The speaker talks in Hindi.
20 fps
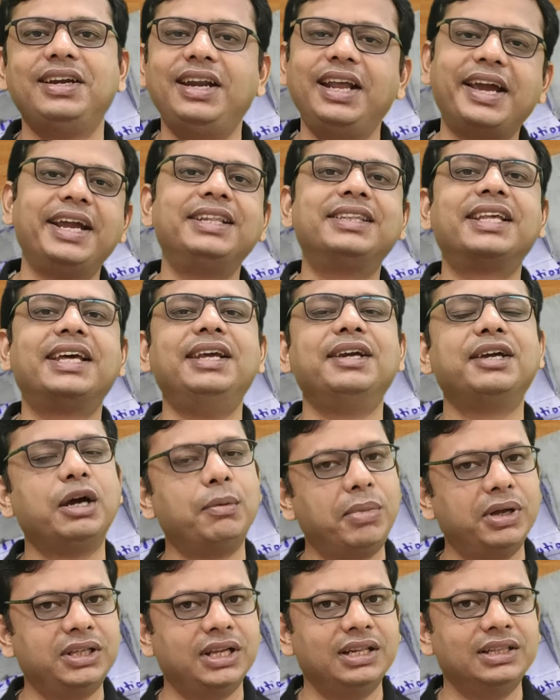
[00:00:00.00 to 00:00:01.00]
लेकिन तरीका
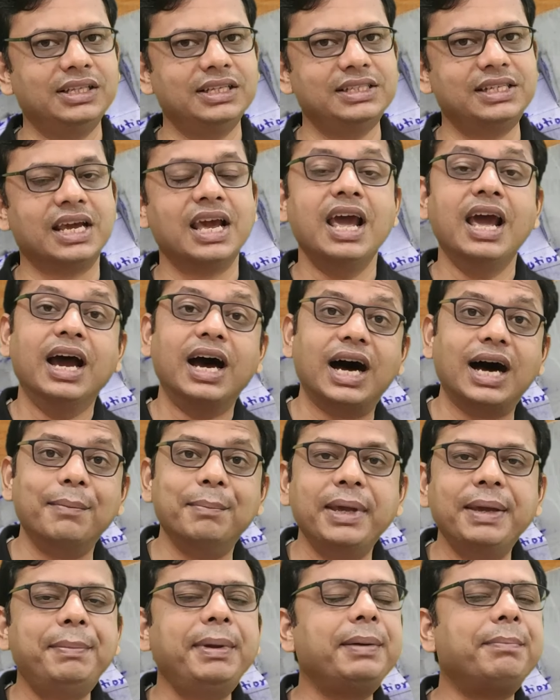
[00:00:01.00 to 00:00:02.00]
बदल दीजिए
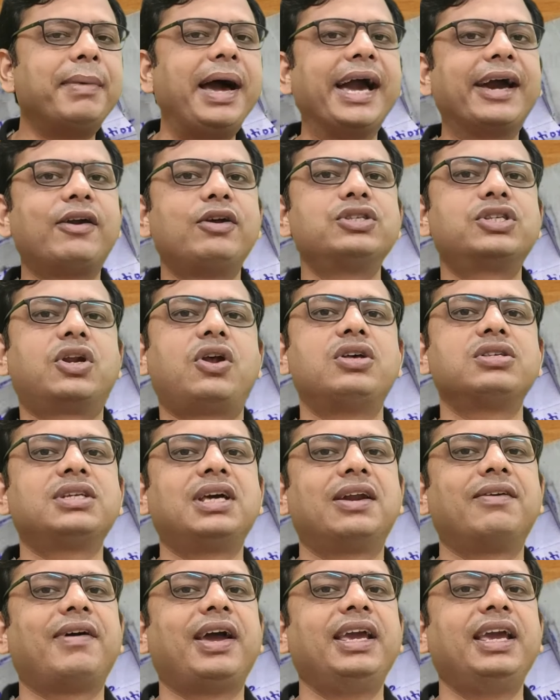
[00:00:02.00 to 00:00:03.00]
अभी भी माइक्रोजीरोक्स
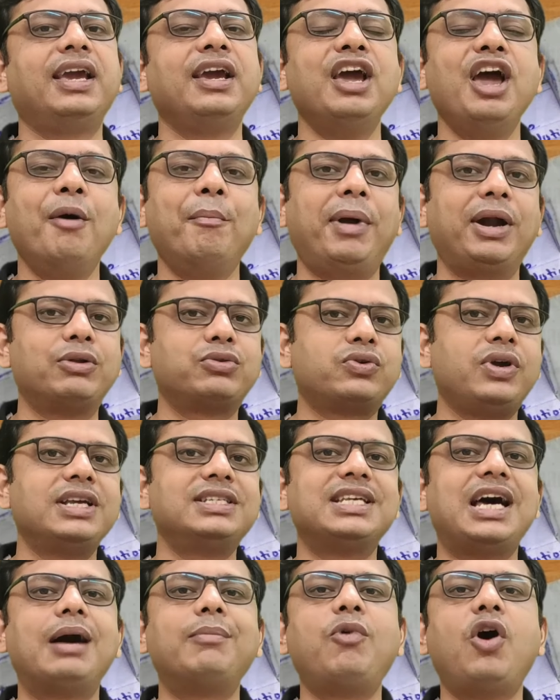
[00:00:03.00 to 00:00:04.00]
करवाइए बट उसको
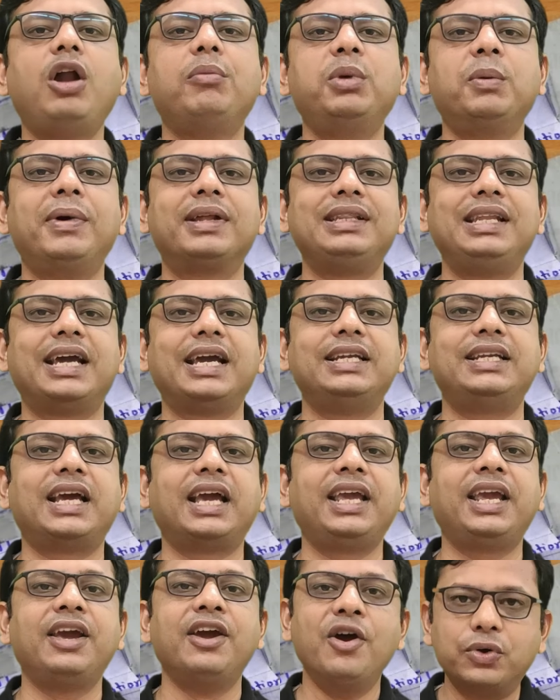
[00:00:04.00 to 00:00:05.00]
एग्जाम हॉल में मत लेके
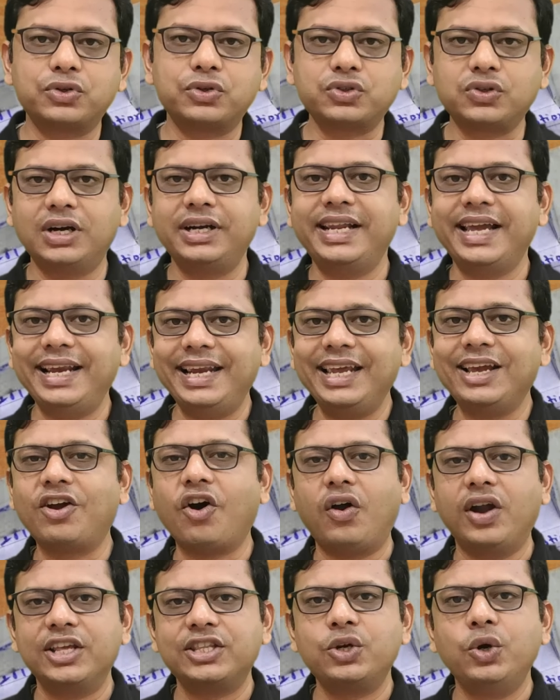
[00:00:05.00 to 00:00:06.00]
जाइए उसको डेली
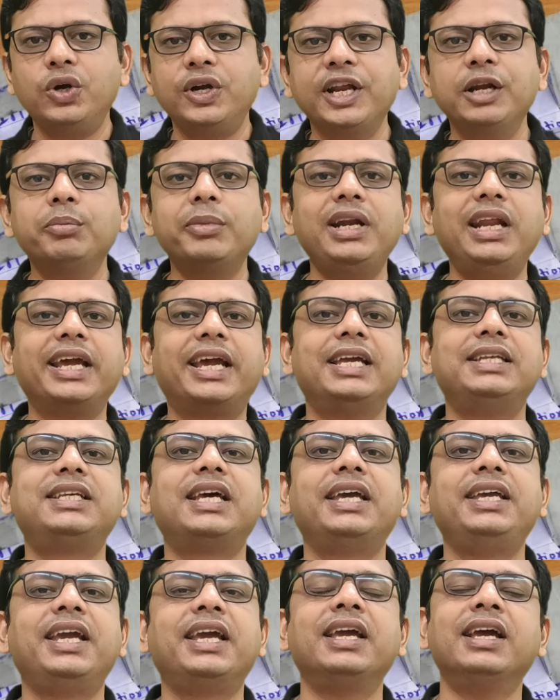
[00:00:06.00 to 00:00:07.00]
कॉलेज रूटीन में लेके
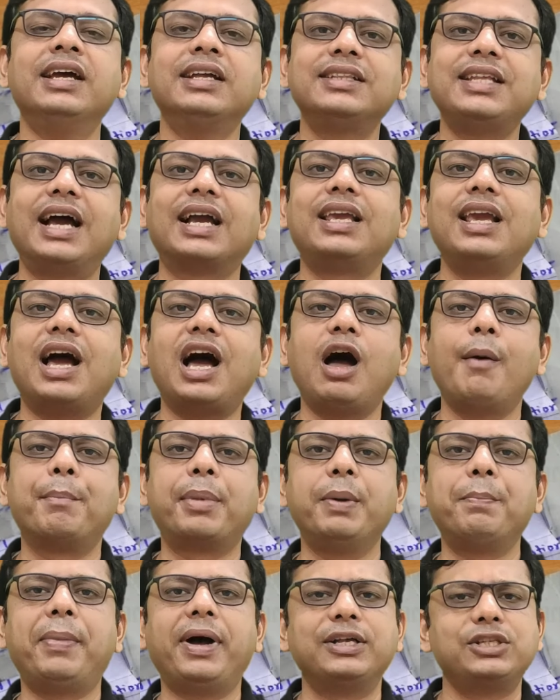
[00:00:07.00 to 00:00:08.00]
जाइए ताकि
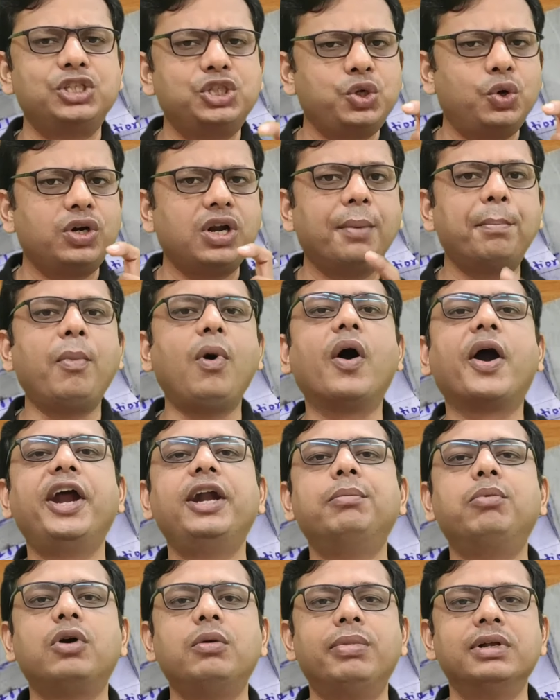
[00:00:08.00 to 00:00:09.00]
आपके पास छोटा
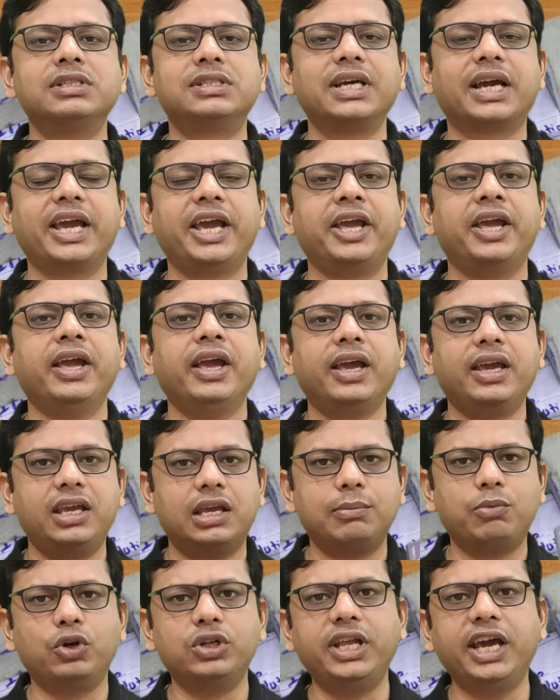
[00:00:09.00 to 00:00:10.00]
पॉकेट बुक बन सके
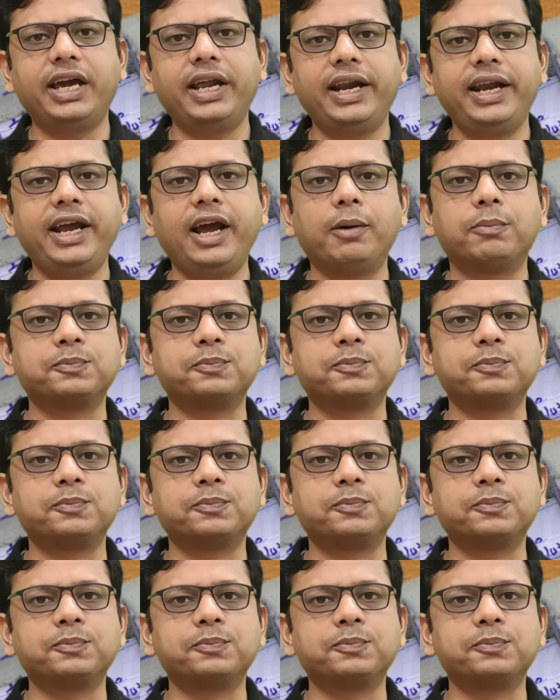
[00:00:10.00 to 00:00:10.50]
ये बुक देख रहे हैं